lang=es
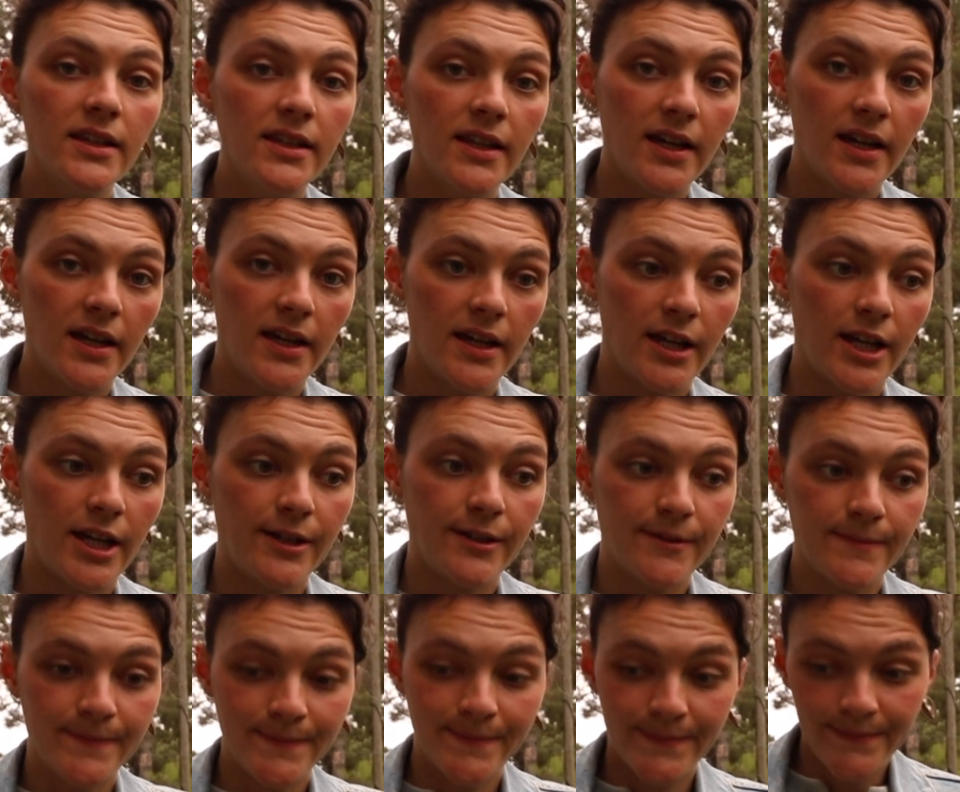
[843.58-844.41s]

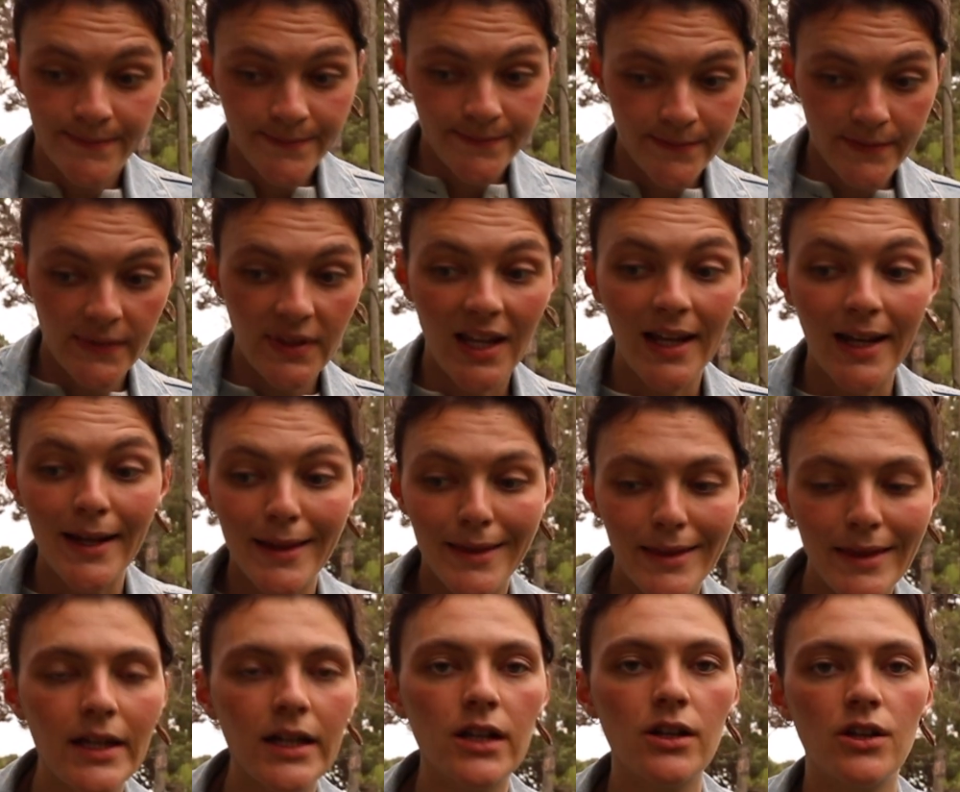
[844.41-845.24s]
del
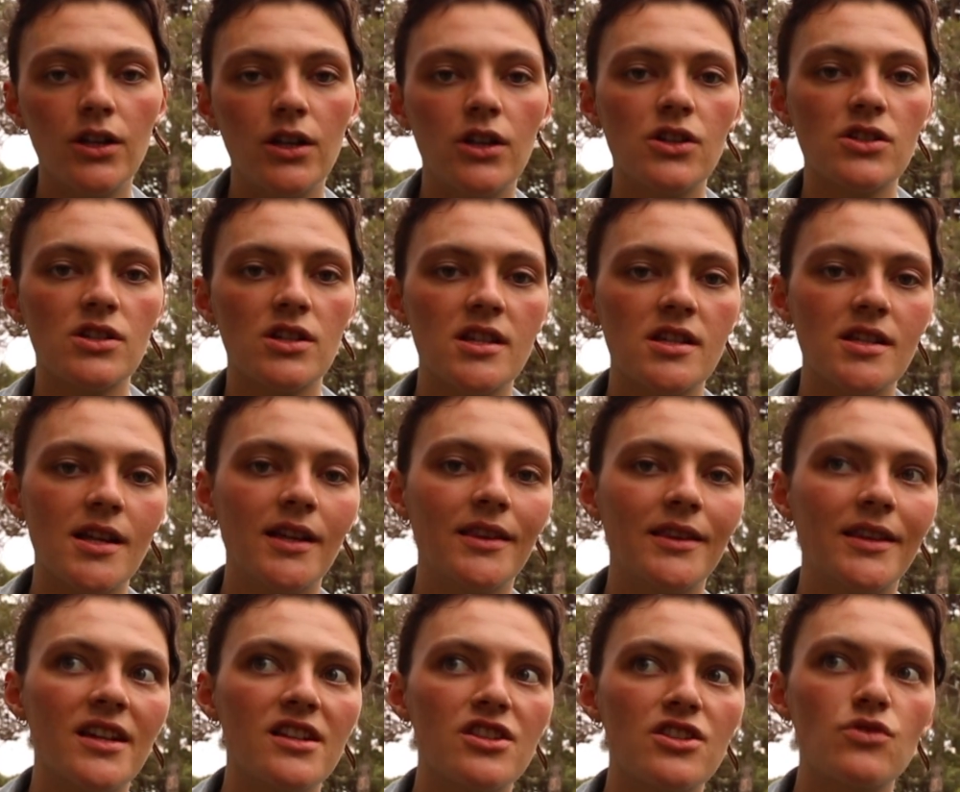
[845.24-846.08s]
ciclo de los
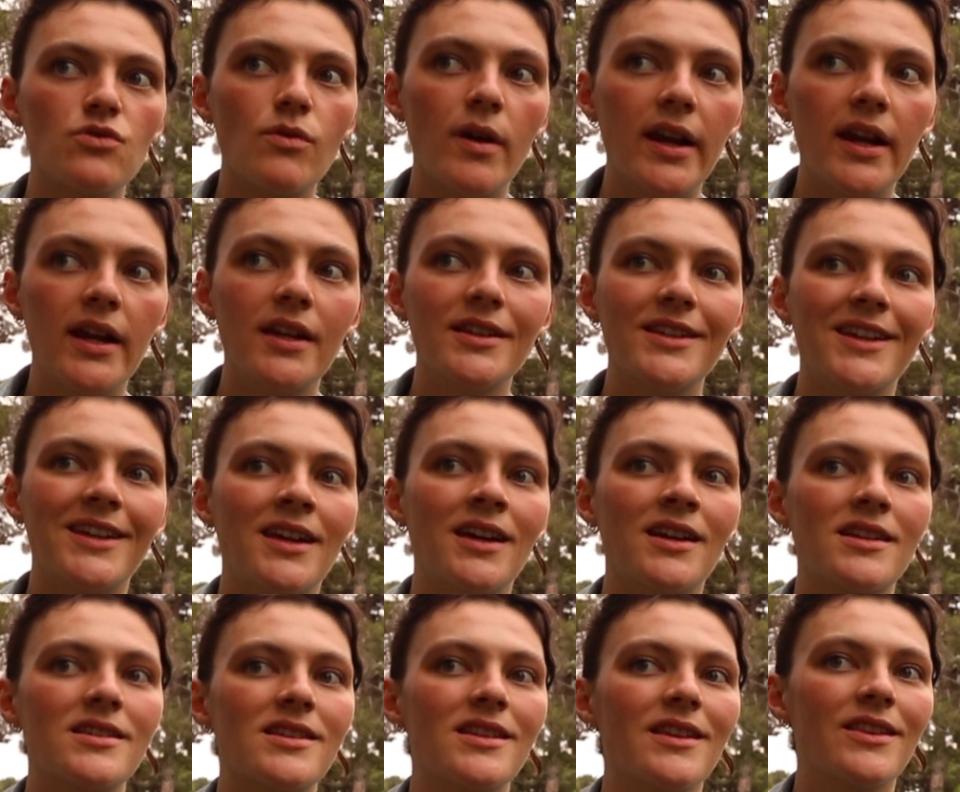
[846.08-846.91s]
guisantes suelen
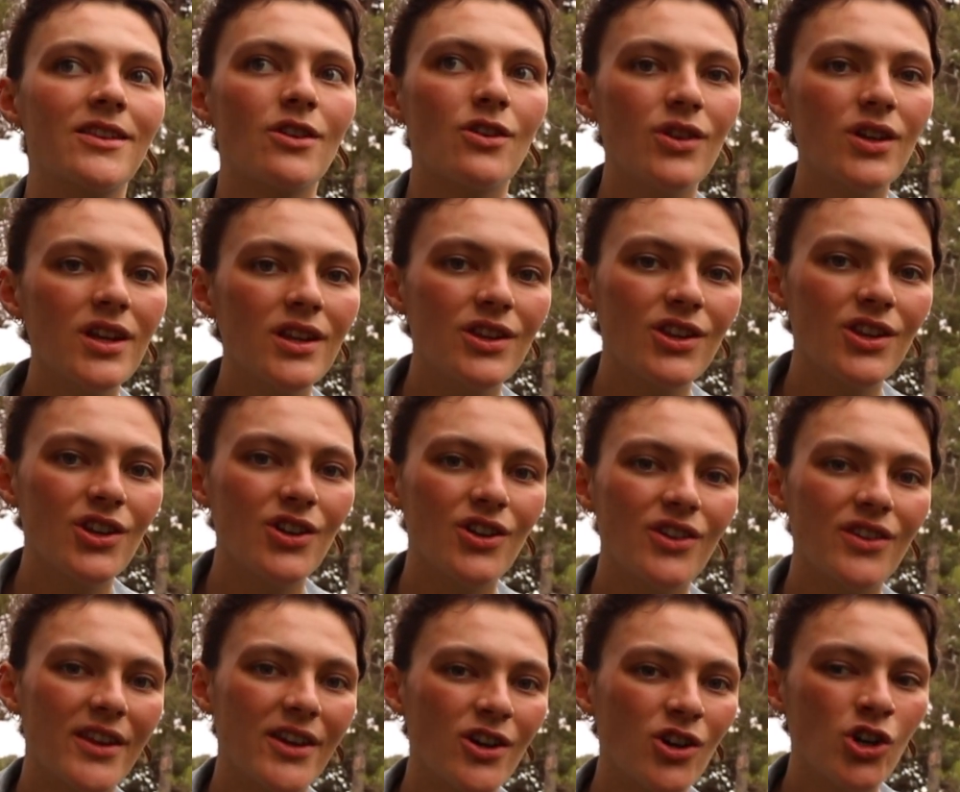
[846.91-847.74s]
llenarse de
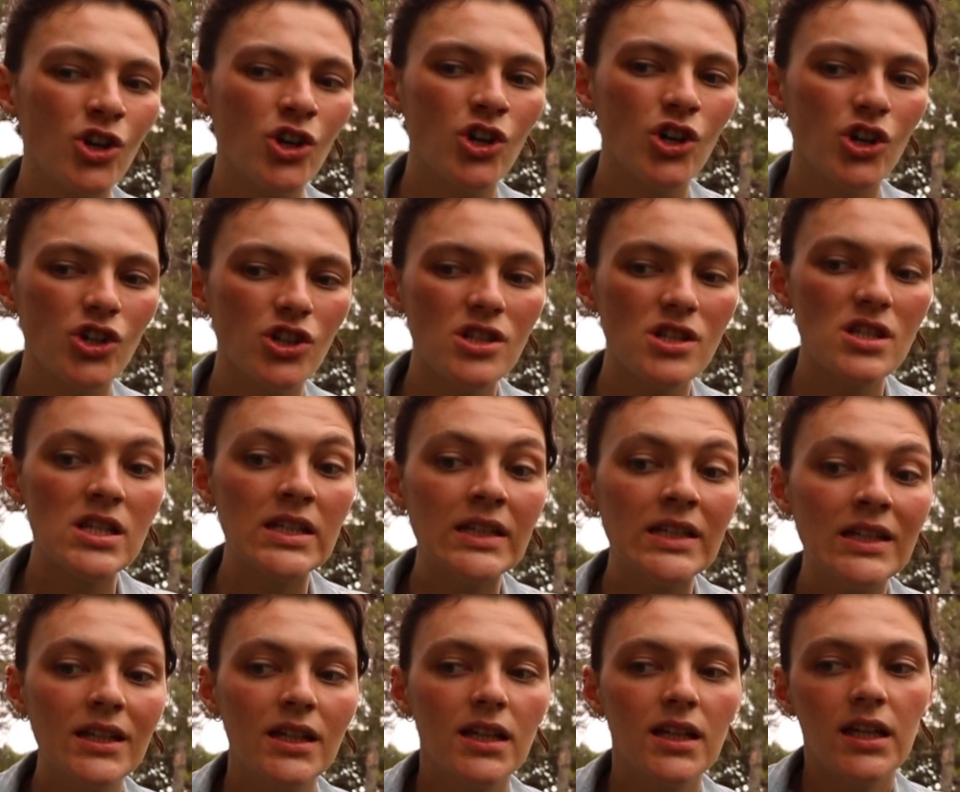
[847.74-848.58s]
oidio, de hongos,
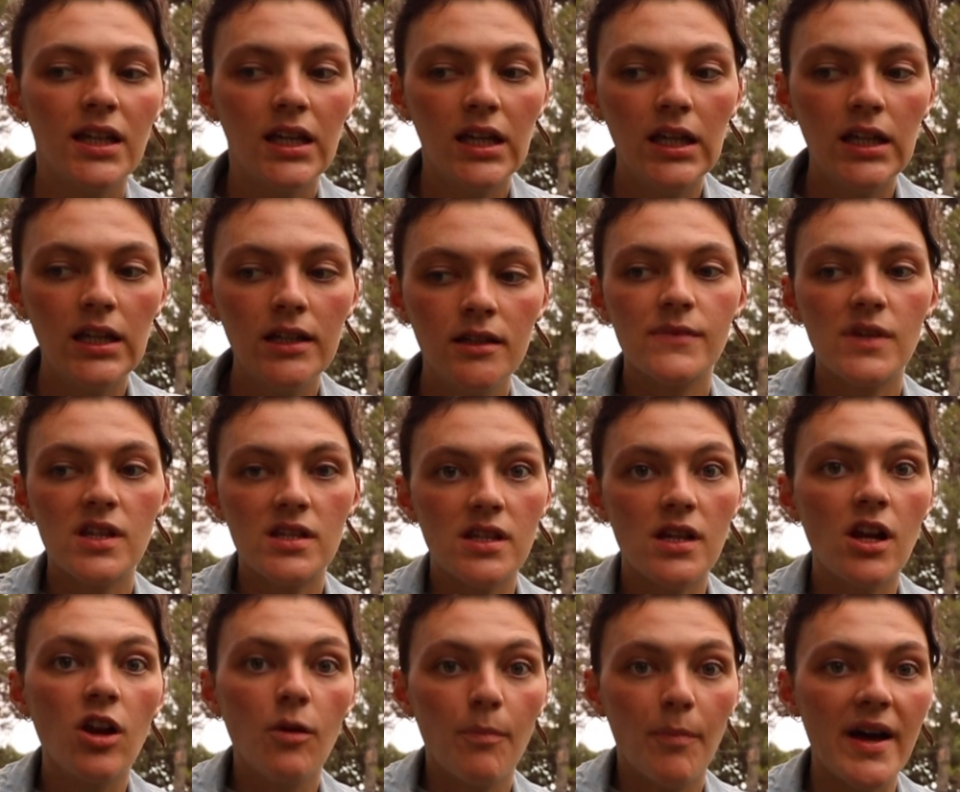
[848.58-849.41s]
y
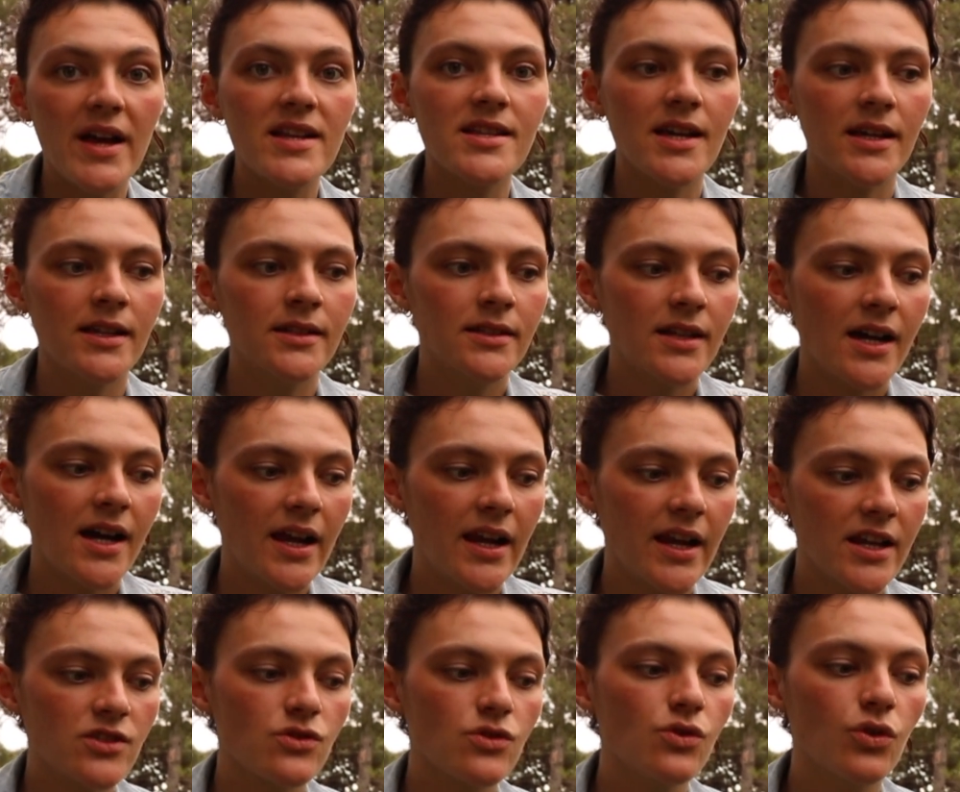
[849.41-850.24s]
se lo pasan a
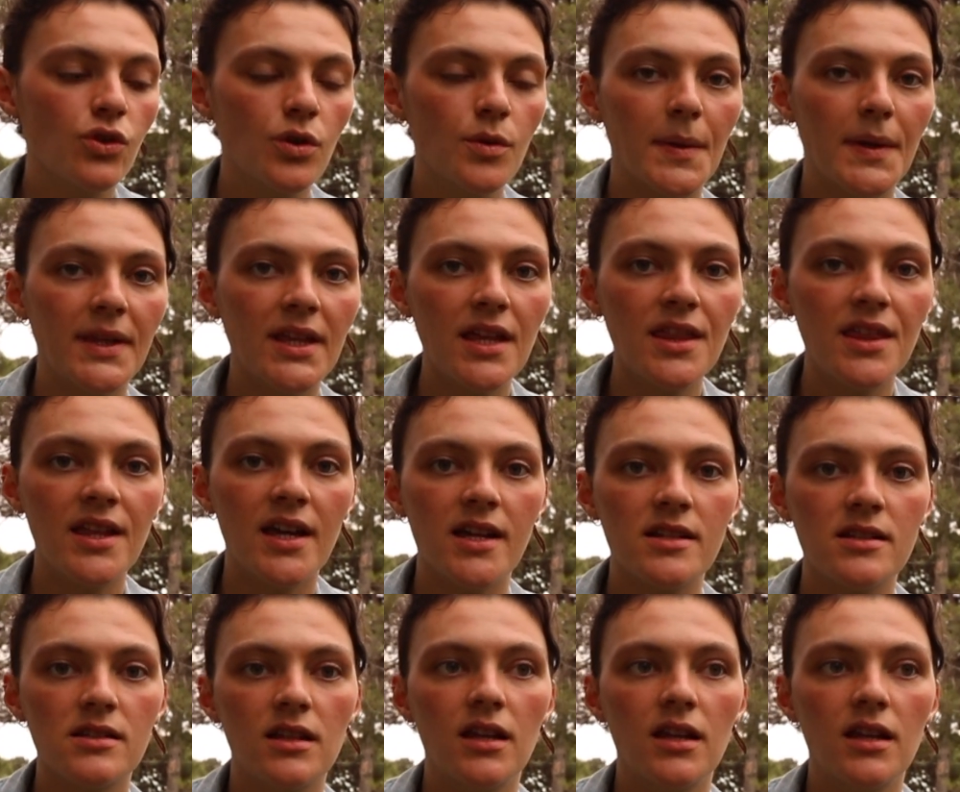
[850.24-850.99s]
las cucurbitáceas.